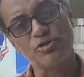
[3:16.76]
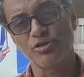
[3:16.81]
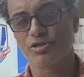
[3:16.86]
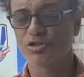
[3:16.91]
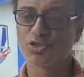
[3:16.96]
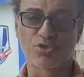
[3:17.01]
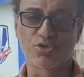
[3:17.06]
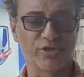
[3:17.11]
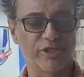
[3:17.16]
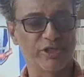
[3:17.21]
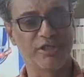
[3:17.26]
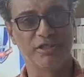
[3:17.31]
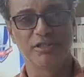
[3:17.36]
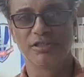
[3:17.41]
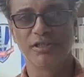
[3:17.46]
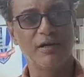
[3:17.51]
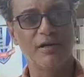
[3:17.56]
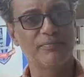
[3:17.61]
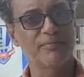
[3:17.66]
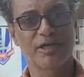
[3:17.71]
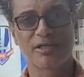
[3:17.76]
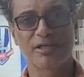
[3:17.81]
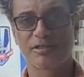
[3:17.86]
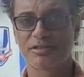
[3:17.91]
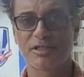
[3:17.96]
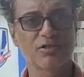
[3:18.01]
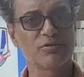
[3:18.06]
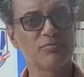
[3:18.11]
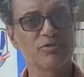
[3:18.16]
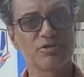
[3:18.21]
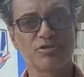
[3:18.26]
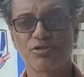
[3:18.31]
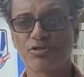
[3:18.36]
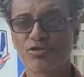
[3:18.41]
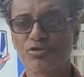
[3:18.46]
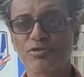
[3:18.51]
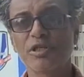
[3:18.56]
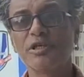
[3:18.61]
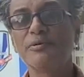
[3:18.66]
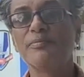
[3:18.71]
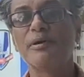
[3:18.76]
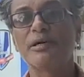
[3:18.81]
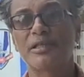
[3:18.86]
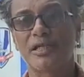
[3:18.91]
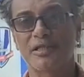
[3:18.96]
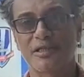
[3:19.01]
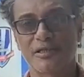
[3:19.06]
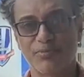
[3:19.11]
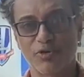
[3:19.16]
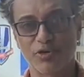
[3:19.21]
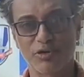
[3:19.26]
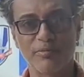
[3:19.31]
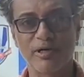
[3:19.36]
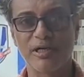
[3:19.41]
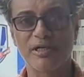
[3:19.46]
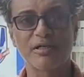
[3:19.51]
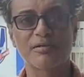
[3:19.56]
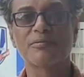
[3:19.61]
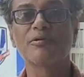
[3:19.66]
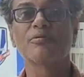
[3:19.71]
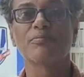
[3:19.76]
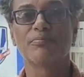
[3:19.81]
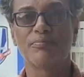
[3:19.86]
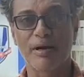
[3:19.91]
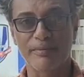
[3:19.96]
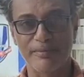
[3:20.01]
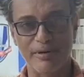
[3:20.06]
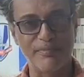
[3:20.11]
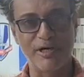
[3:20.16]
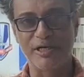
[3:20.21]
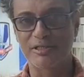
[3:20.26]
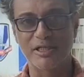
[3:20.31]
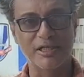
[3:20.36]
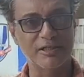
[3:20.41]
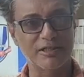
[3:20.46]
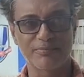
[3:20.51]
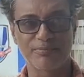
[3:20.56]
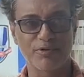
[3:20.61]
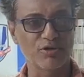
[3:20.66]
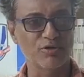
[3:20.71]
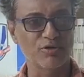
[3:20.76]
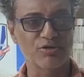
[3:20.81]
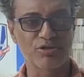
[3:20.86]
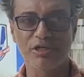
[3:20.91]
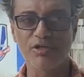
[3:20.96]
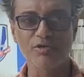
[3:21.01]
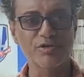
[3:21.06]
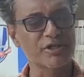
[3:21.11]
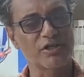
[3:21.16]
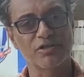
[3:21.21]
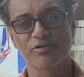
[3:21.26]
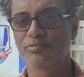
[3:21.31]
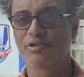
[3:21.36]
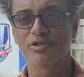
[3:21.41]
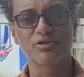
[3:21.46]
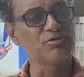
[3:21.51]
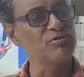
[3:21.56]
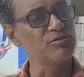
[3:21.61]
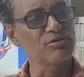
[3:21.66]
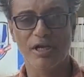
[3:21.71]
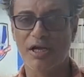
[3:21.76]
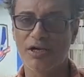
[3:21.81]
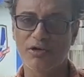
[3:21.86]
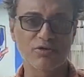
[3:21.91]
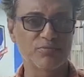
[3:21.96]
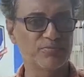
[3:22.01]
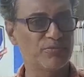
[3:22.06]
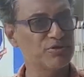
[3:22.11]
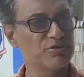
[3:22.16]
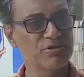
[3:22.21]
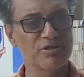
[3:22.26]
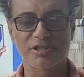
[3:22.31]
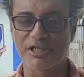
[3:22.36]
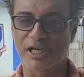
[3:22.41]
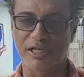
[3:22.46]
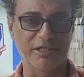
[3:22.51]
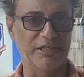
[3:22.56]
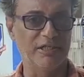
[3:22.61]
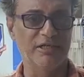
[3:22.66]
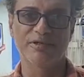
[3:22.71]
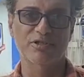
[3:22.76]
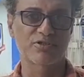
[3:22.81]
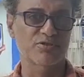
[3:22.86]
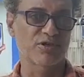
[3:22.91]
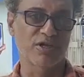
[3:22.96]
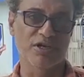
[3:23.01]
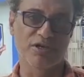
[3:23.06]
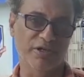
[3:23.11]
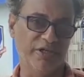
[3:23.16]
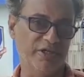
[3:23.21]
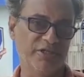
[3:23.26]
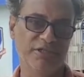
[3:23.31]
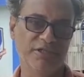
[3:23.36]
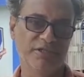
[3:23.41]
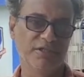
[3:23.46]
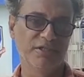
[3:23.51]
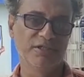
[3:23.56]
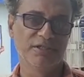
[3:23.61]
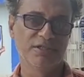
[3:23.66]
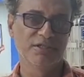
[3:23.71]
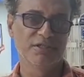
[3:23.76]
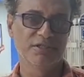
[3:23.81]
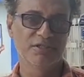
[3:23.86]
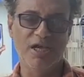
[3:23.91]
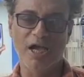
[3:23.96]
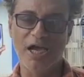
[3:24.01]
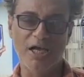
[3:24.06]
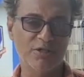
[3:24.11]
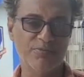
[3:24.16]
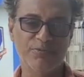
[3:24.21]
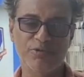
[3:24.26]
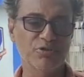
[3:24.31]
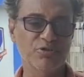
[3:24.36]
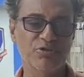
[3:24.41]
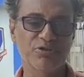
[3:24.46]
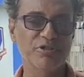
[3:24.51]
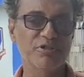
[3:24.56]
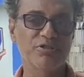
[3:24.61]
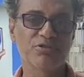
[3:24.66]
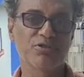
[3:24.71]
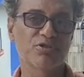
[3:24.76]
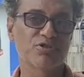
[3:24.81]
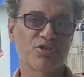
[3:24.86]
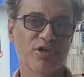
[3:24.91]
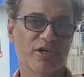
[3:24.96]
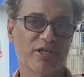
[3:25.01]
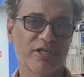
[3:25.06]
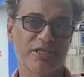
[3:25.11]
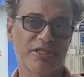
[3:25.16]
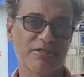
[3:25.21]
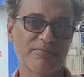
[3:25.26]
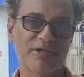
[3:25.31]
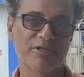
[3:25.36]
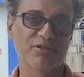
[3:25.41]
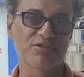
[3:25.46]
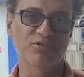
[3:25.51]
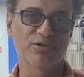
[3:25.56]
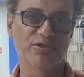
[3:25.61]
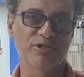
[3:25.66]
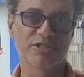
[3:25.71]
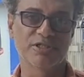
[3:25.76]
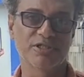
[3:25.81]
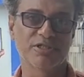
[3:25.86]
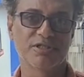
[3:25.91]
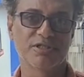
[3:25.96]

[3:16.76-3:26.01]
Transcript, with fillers: কিছু শুনিনি আমরা সেরকম কিছু শুনিনি বা তাদের পরিবারের বাবা মা তাদের পক্ষ থেকেও সেরকম কিছু এখন পর্যন্ত জানি না বা শোনা হয়নি যে আজ পর্যন্ত কোনো দিন কোনো ঝগড়াঝাটি বা কিছু হয়েছে